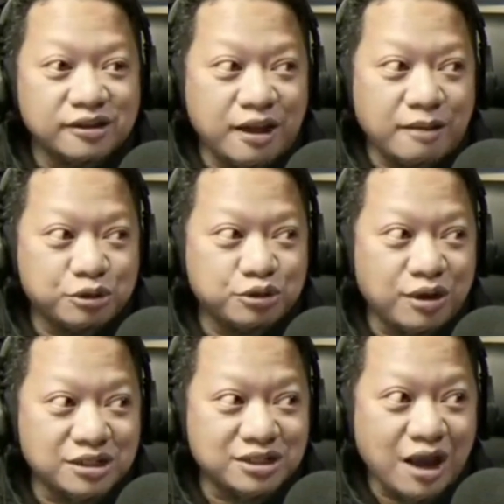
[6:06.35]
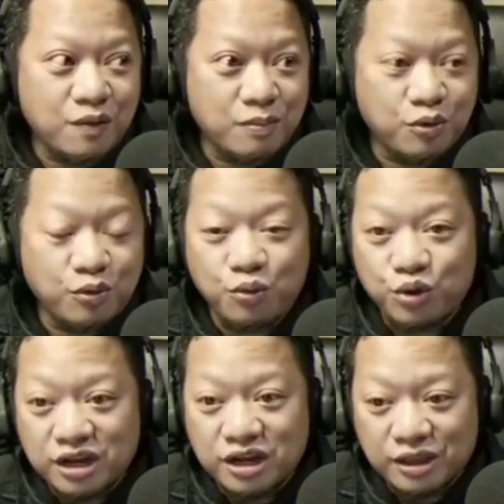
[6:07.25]
Tapos yung asawa mo
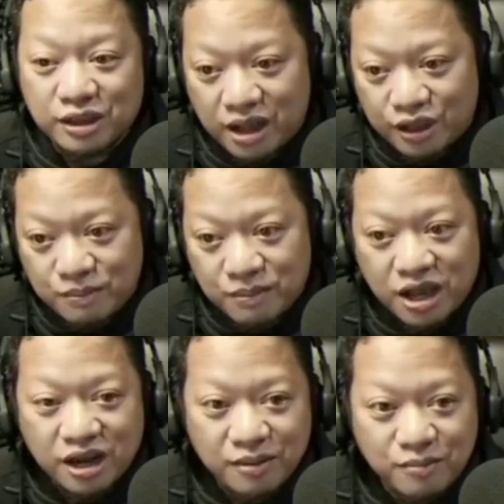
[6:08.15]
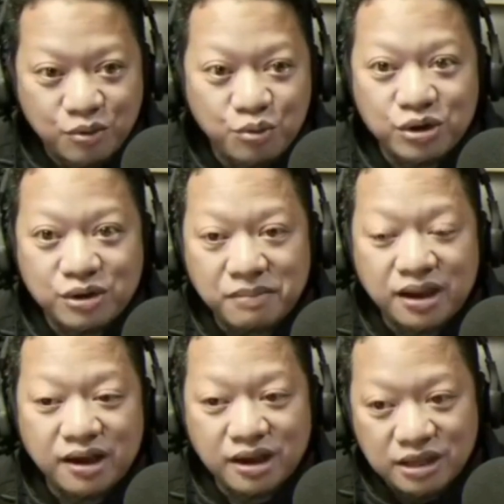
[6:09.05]
kukunin ng iba, yung mga anak mo kukunin
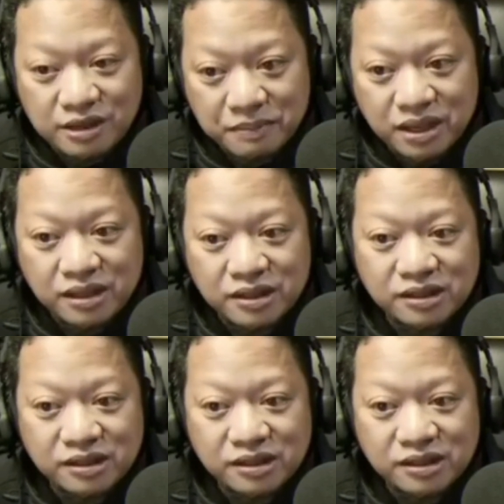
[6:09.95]
bilang alipin,